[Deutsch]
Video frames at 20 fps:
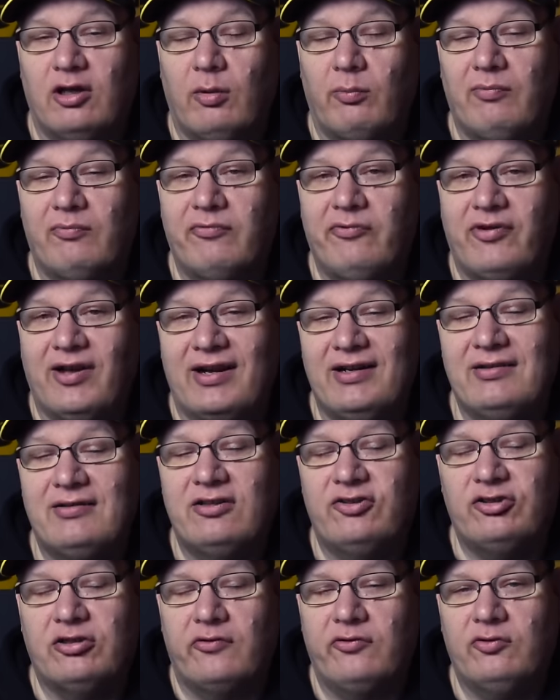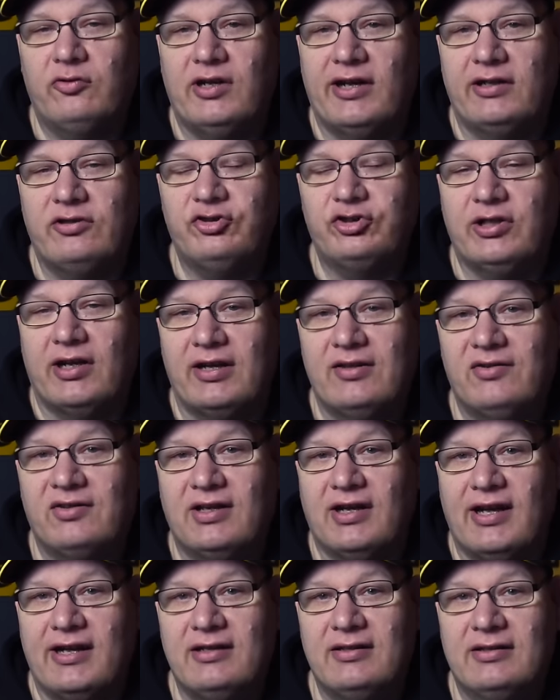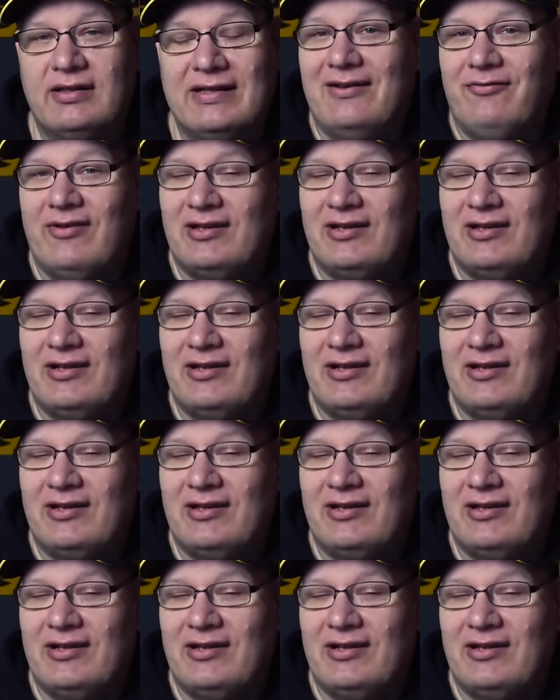Ähm, fallt nicht auf so einen Scheiß rein.